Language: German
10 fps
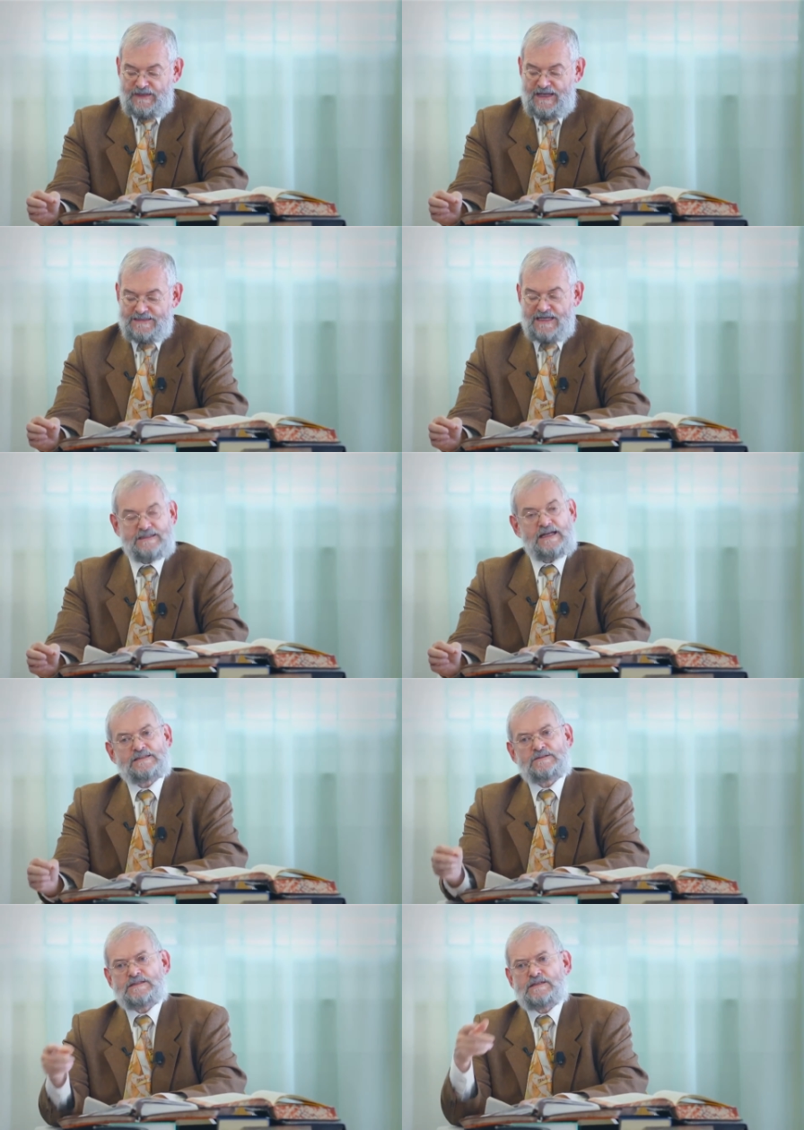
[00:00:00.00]
Er sagte
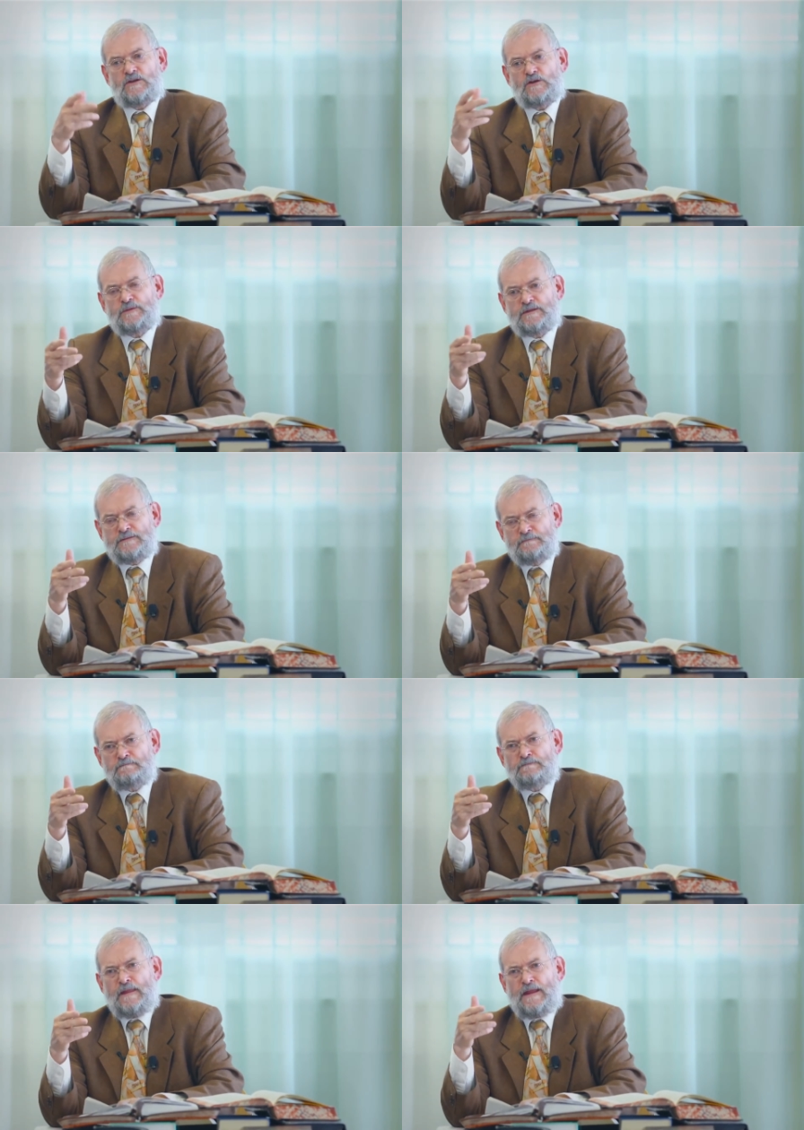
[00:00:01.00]
also diesen Gläubigen,
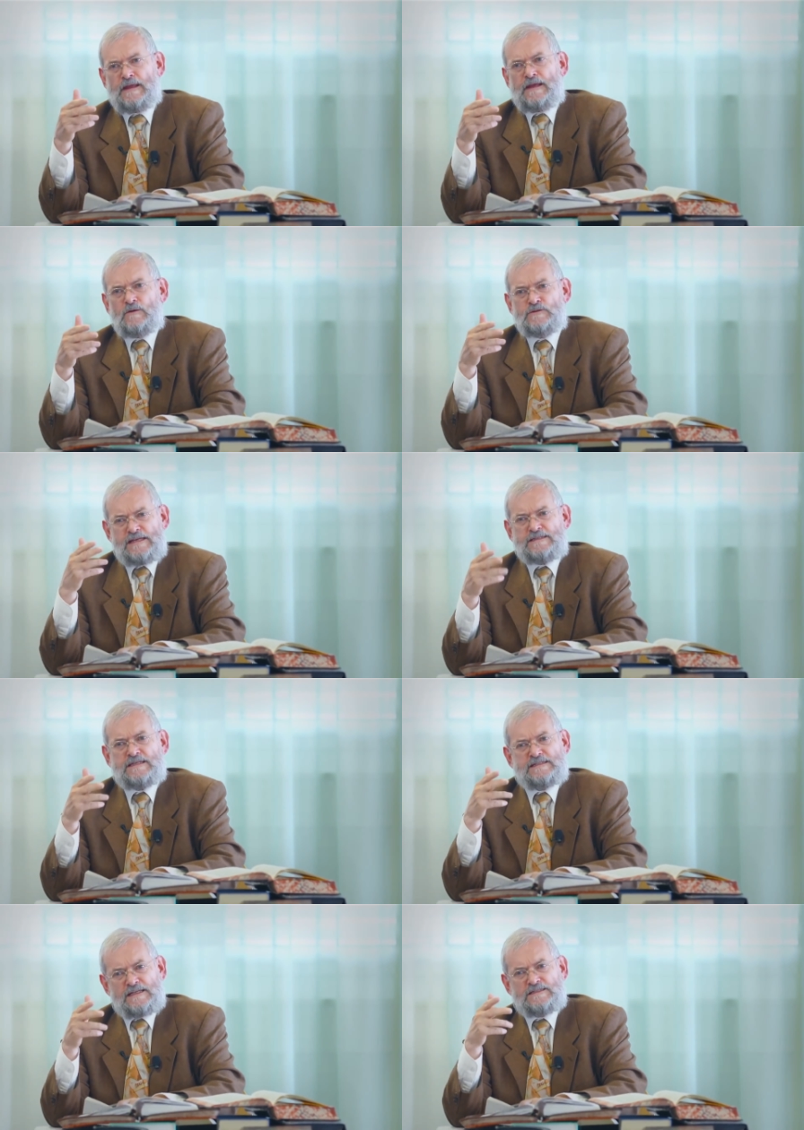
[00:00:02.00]
und jetzt ist
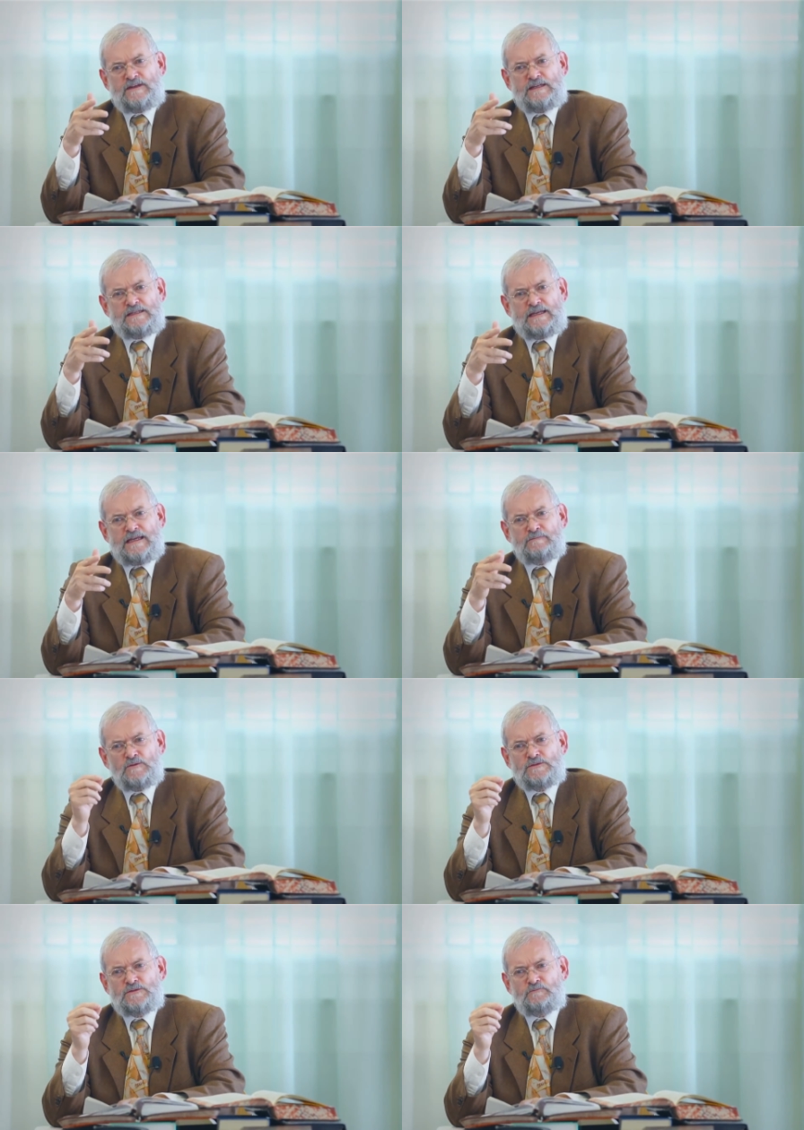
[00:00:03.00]
es ganz wichtig, ihr
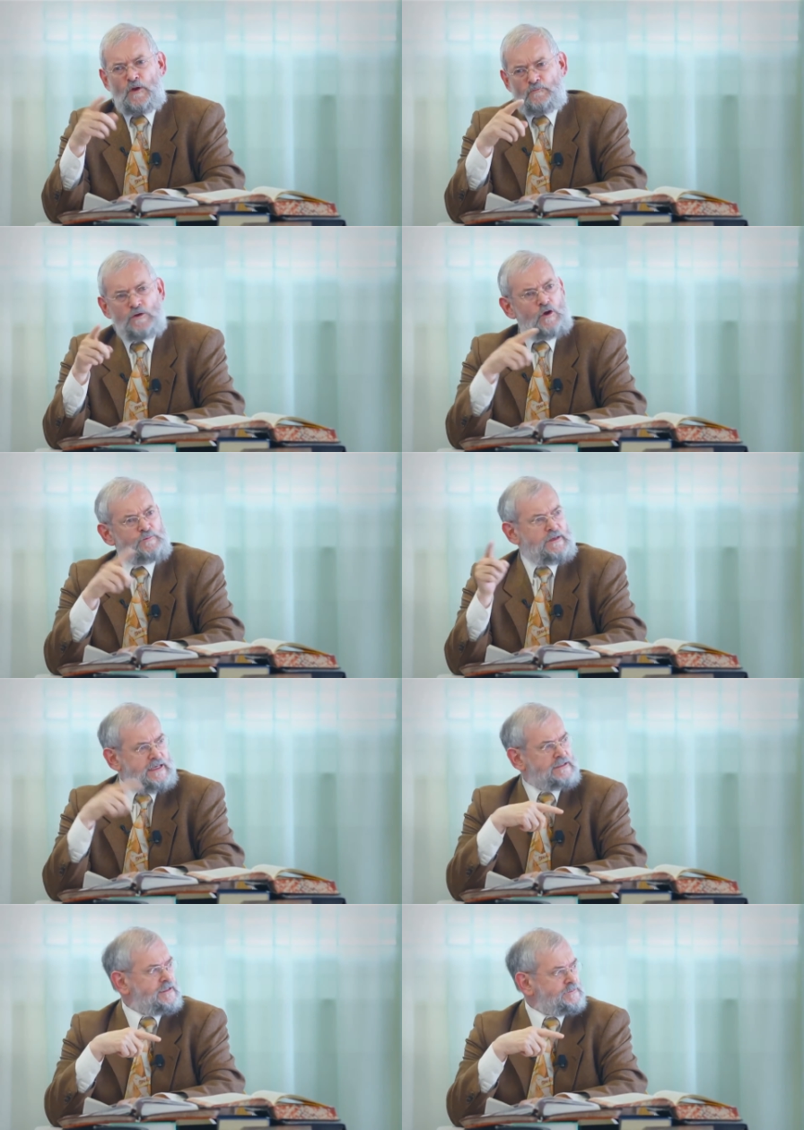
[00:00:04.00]
müsst, obwohl ihr euch
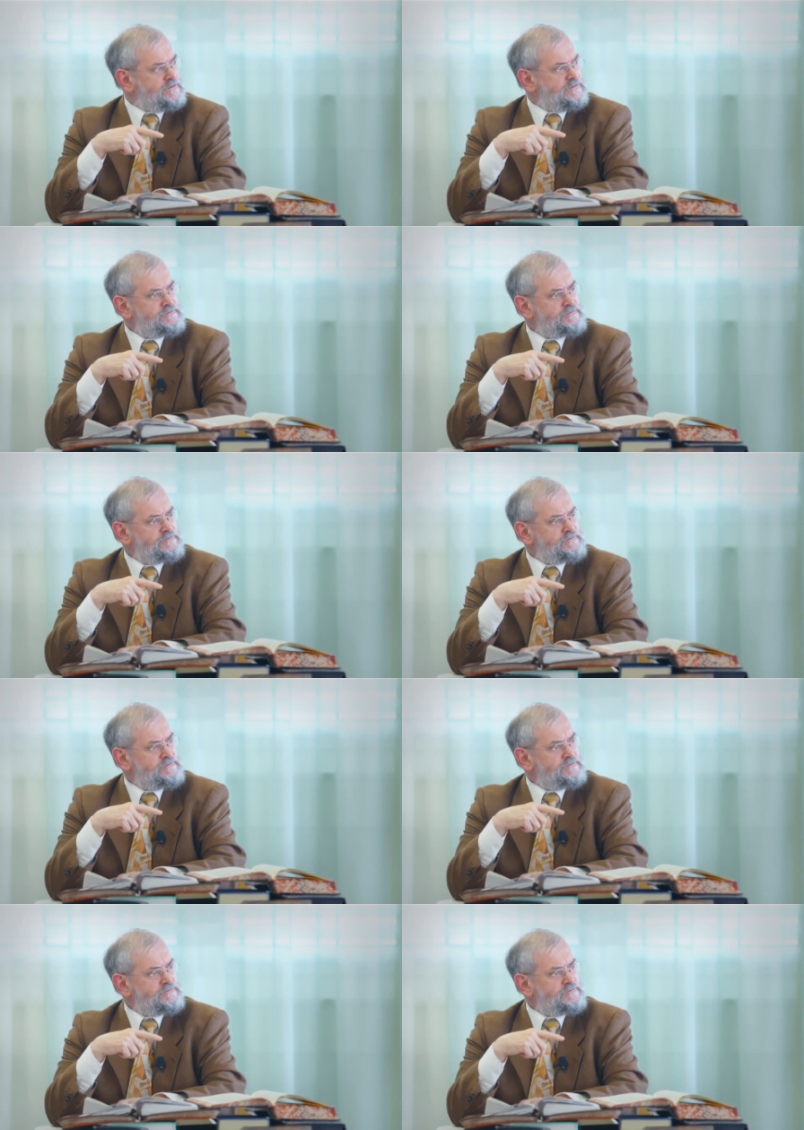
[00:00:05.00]
bekehrt habt,